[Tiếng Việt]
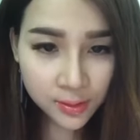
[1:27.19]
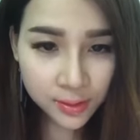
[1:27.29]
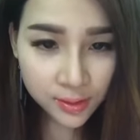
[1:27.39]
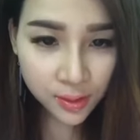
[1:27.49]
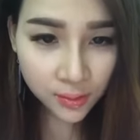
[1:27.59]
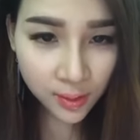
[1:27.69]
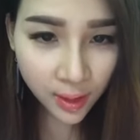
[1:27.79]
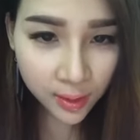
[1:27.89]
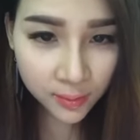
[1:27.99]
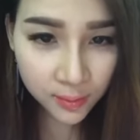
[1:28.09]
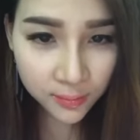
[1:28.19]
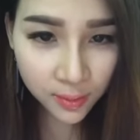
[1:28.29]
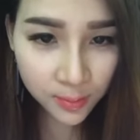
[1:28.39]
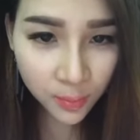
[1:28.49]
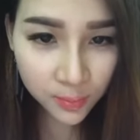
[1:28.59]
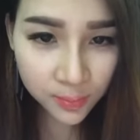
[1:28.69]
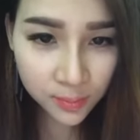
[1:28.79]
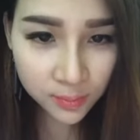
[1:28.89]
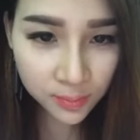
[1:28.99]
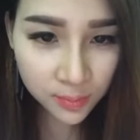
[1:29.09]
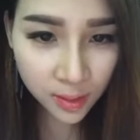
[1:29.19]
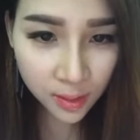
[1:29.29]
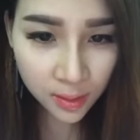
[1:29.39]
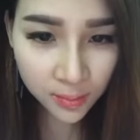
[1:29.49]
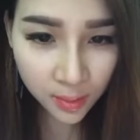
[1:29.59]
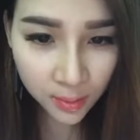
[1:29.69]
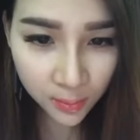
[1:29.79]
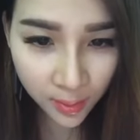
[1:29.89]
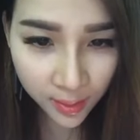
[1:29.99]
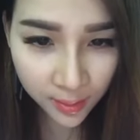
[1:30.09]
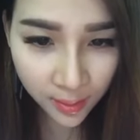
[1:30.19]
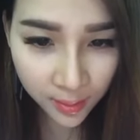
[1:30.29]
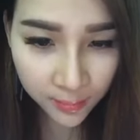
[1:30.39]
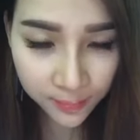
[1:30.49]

sao tay qua Facebook kia mà không qua ta?